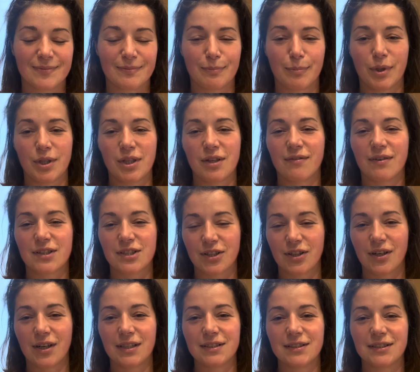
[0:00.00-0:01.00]
ponieważ
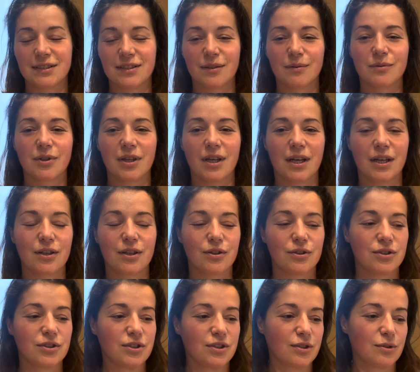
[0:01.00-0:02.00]
kochani są to
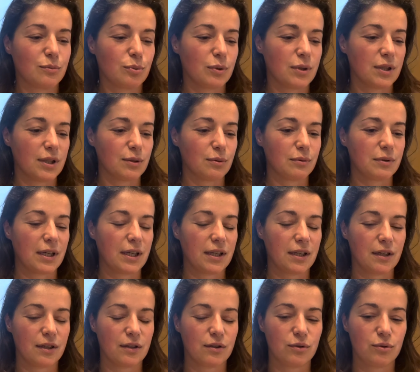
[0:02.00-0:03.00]
jakości, które
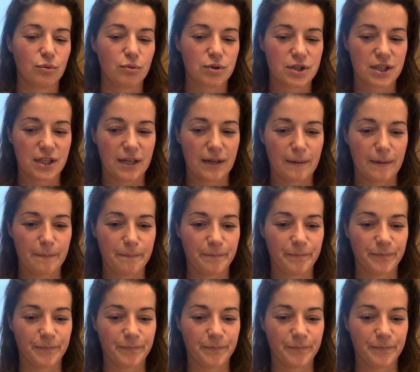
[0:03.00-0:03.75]
tutaj dusza,